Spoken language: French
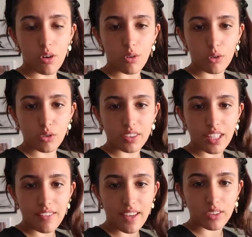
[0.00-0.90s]
en cours de
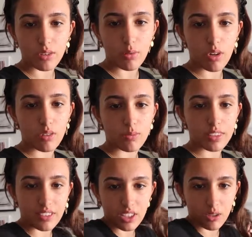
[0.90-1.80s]
téléversement.
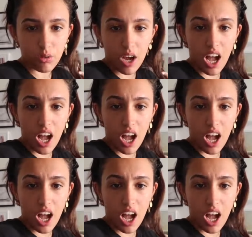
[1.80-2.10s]
Mais ça veut dire quoi